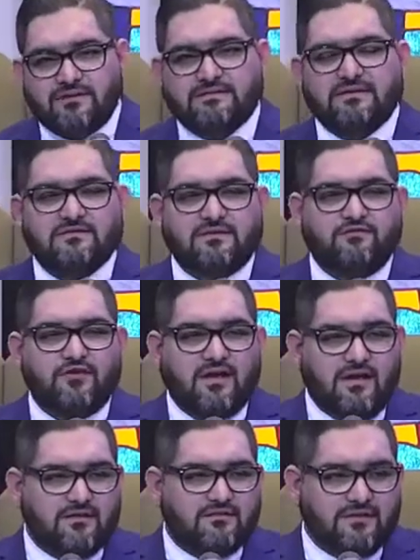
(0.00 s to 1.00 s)
a
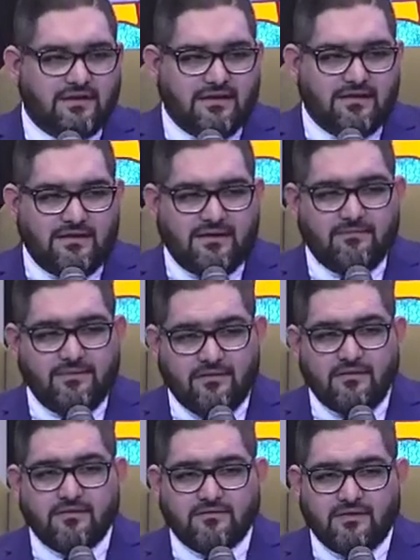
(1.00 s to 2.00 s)
testificar acerca de la
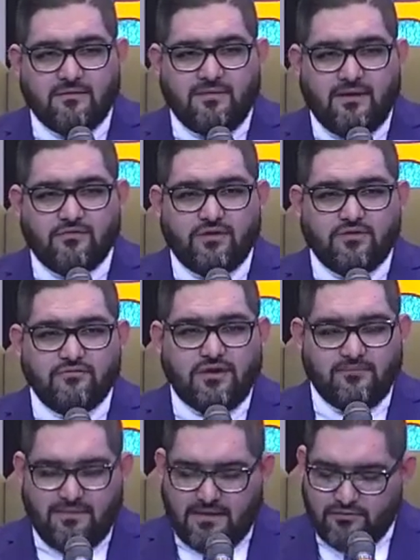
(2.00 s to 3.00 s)
vida de este hermano, era un
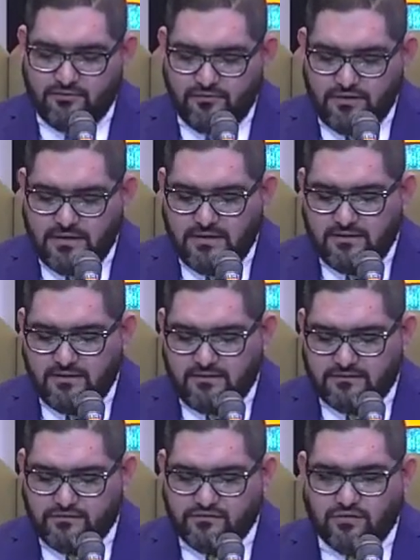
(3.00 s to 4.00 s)
hermano
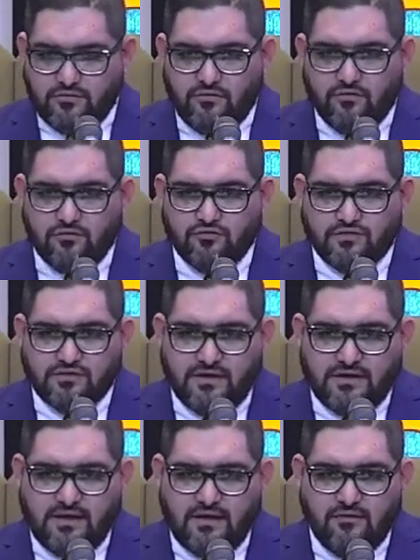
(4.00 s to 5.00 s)
si usted no lo conoce, tenía